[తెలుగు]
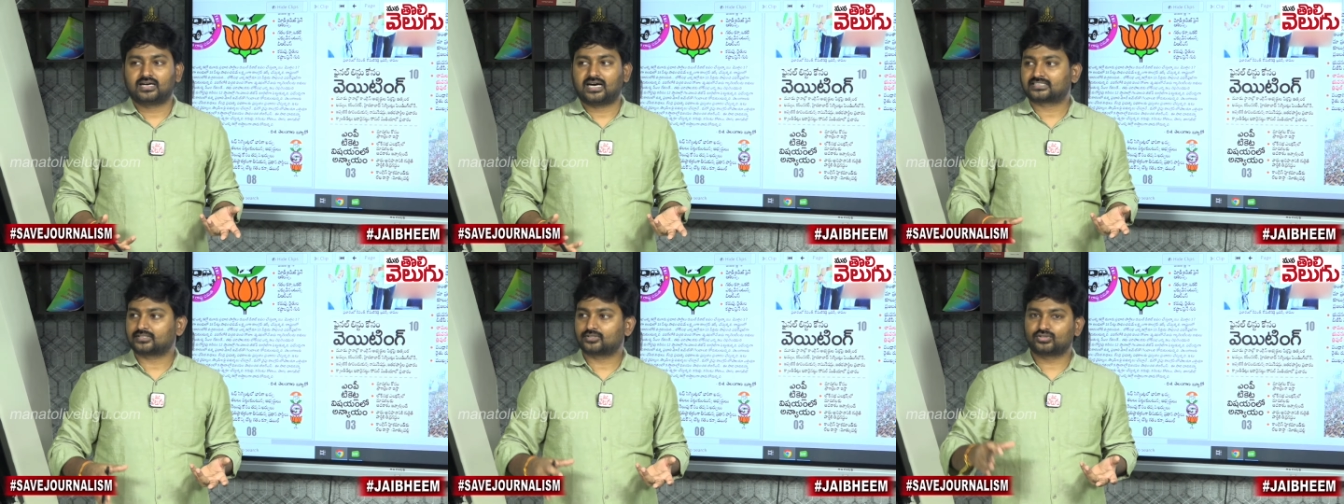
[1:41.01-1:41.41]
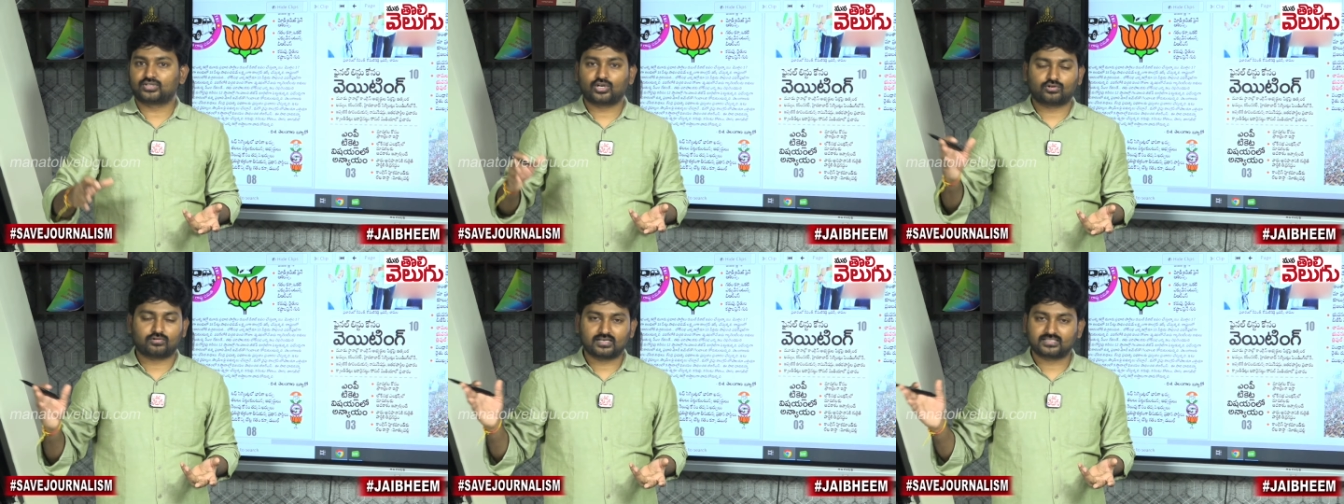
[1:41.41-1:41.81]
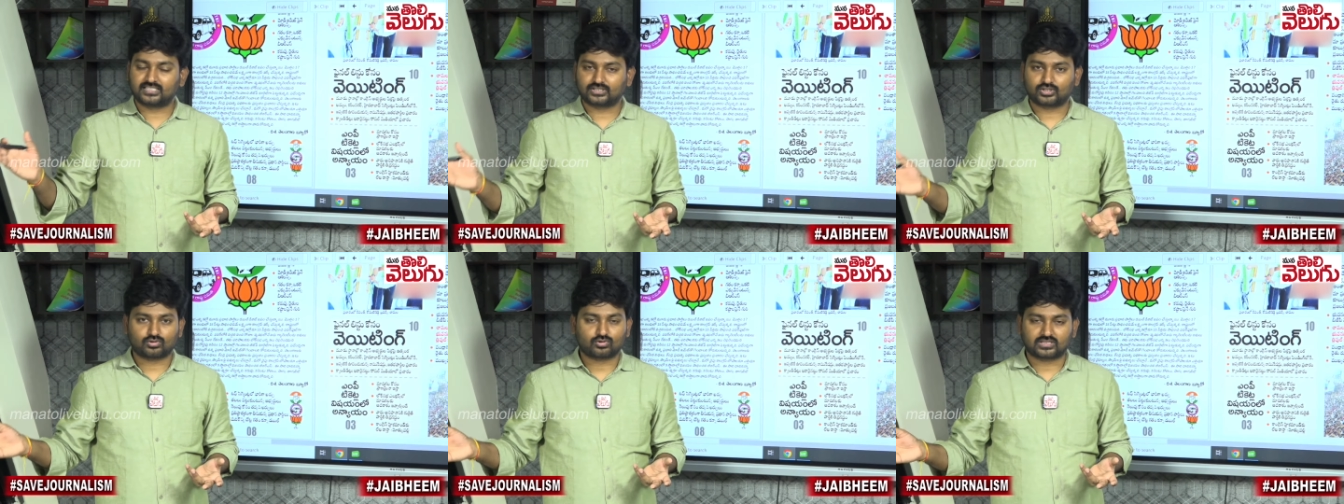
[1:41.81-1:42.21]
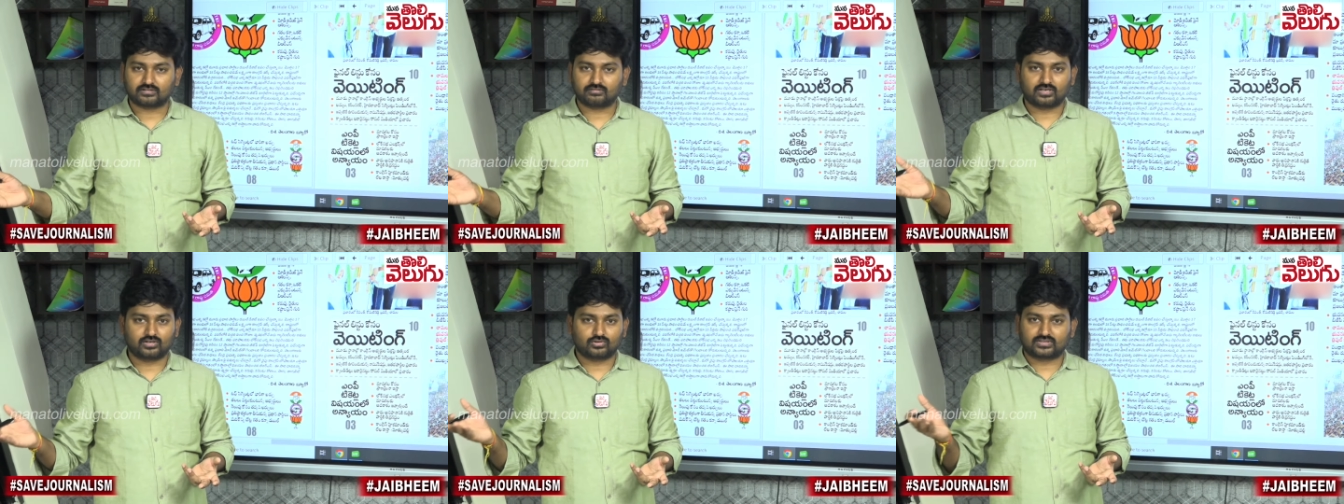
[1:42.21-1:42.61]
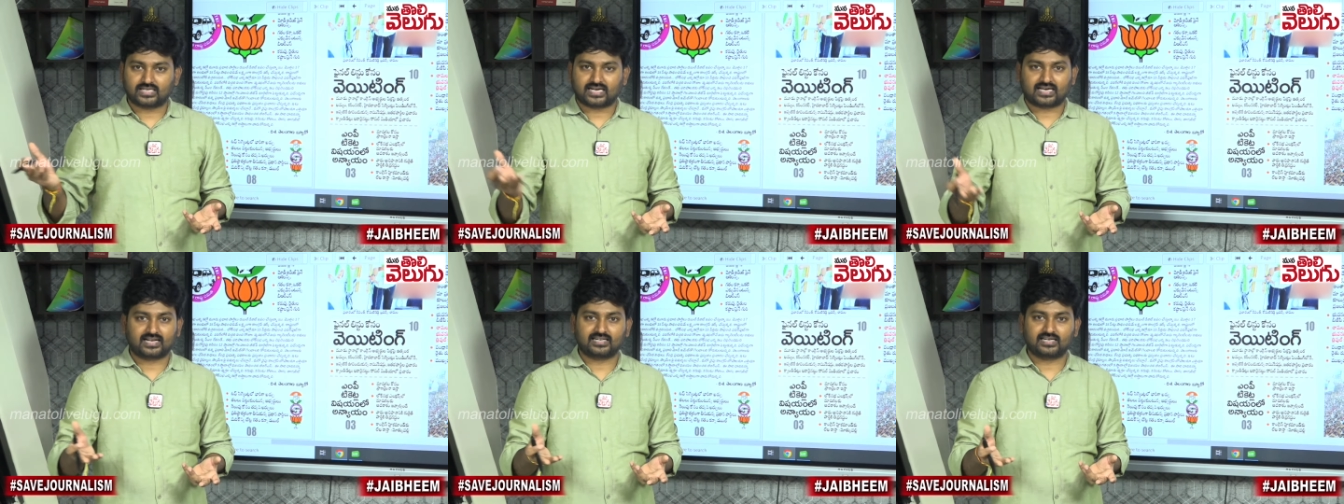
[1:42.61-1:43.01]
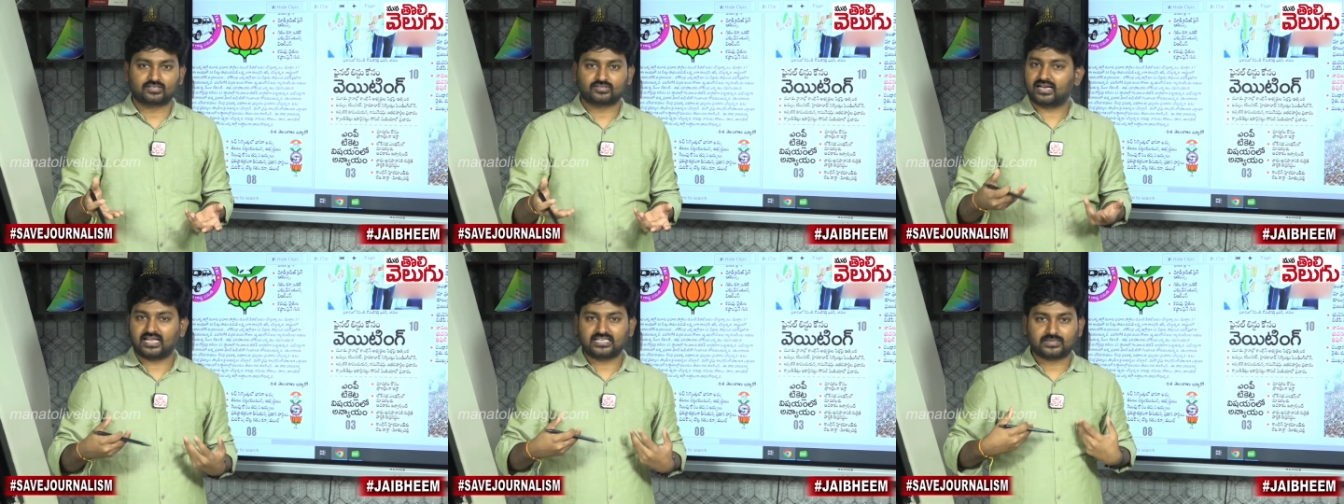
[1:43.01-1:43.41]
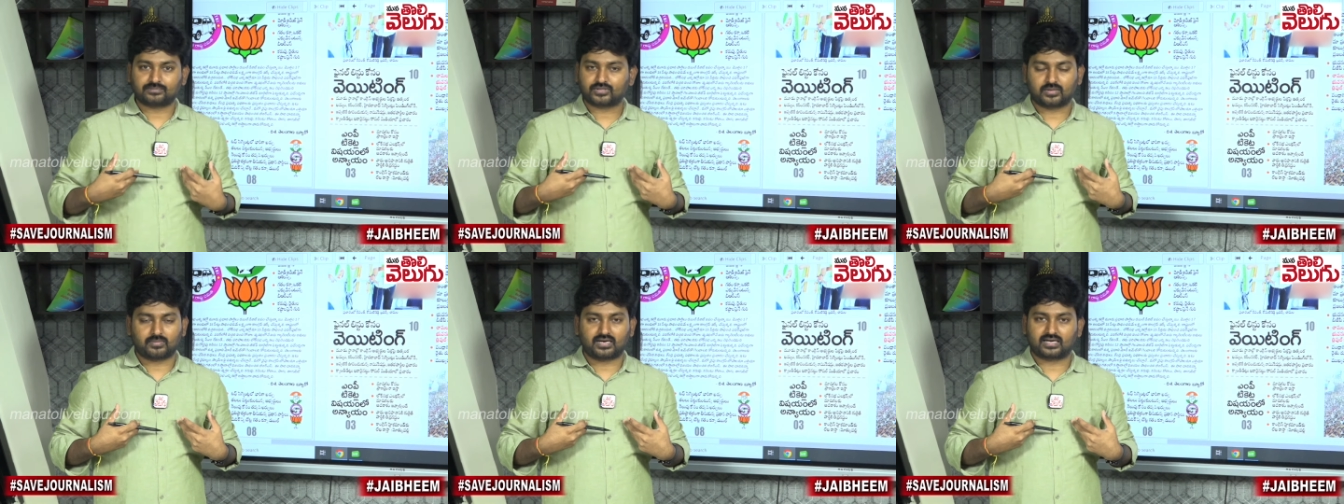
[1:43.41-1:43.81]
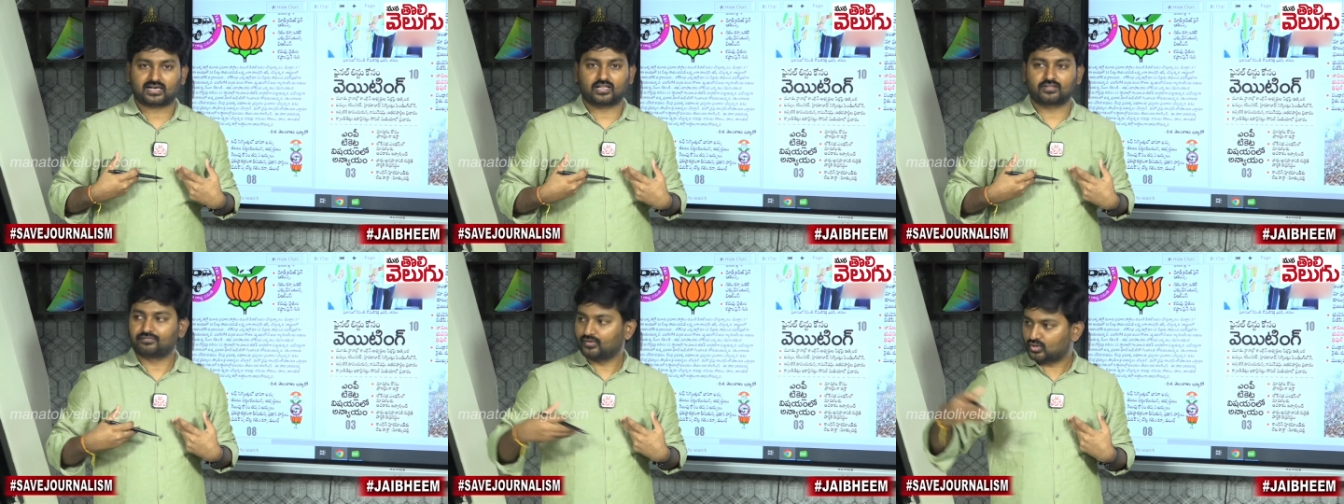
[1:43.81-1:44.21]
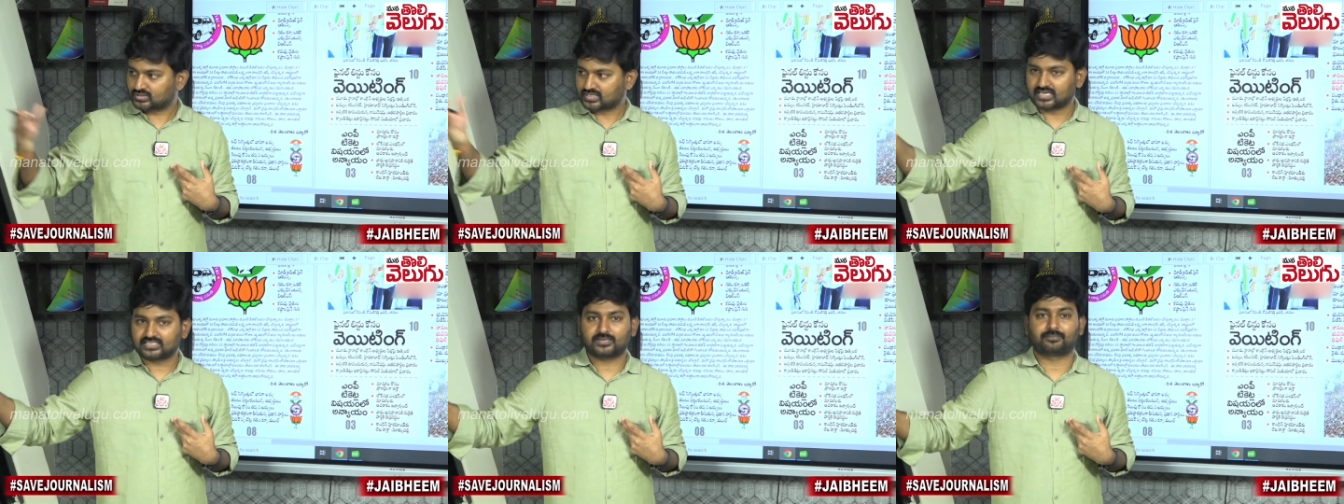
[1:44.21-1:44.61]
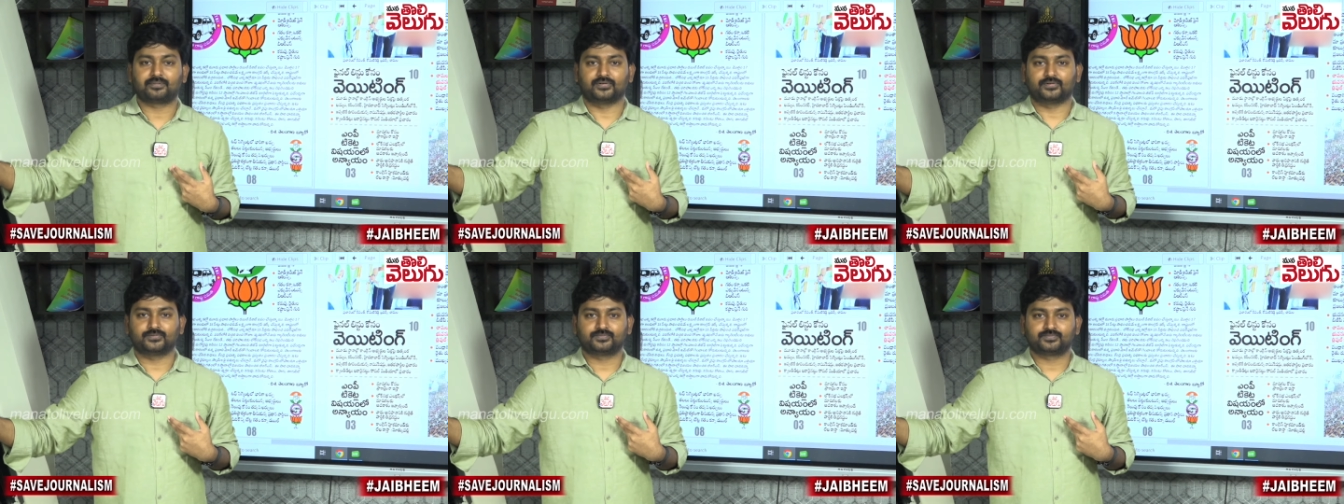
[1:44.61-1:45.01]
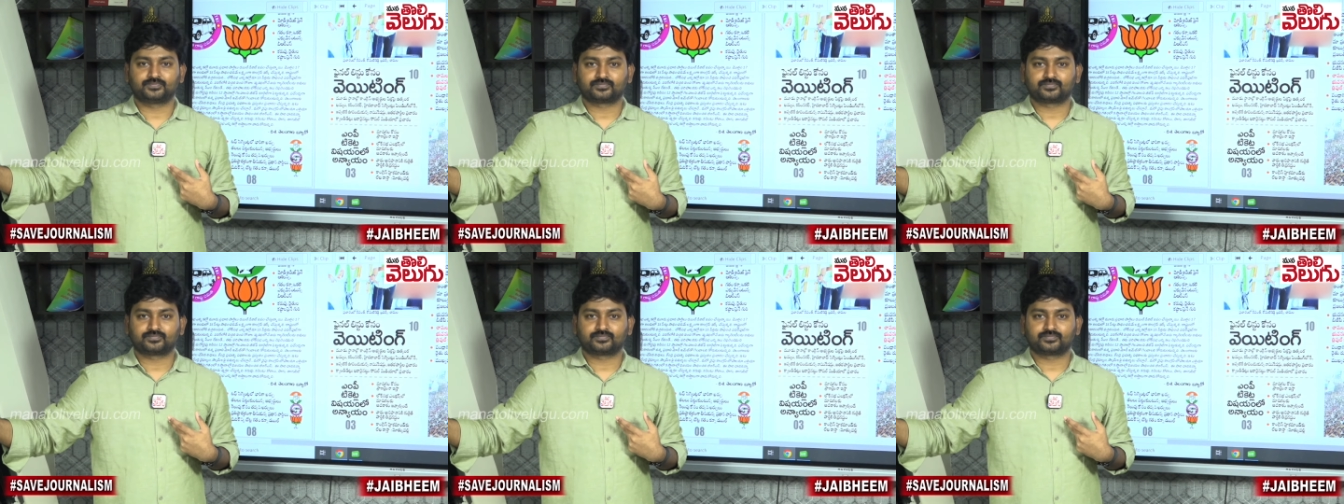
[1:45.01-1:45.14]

అసదుద్దీన్ ఓవైసీతో కొంత వీళ్ళు దగ్గర అయినట్టు నేను చెప్తున్న మాట కాదు ఫిరోజ్ ఖాన్ చెప్పిండు